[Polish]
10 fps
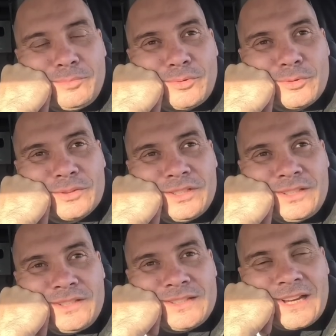
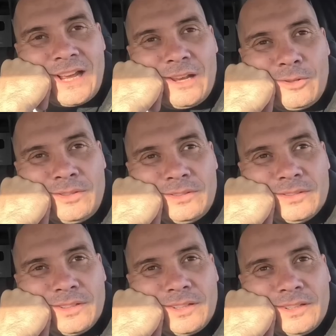punkty za galon
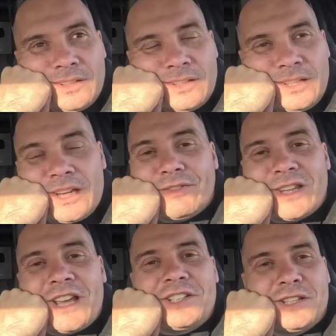i nie
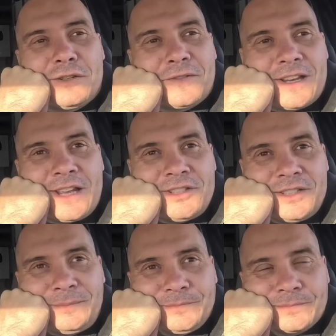wydaje się tego w
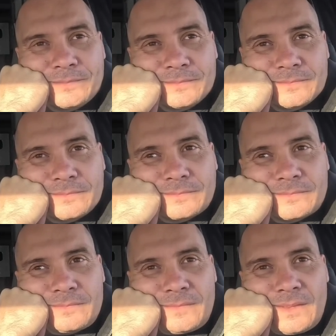Kanadzie,
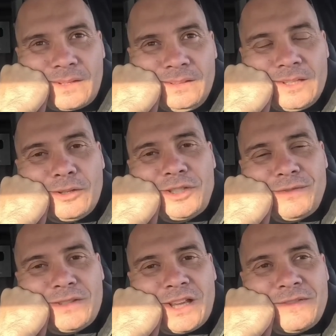tylko się
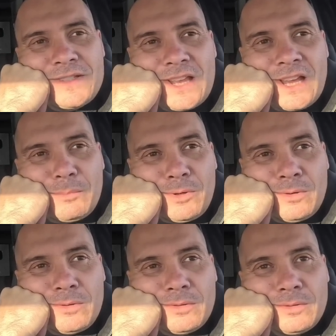wydaje w Stanach,
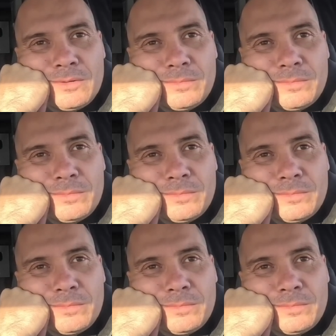bo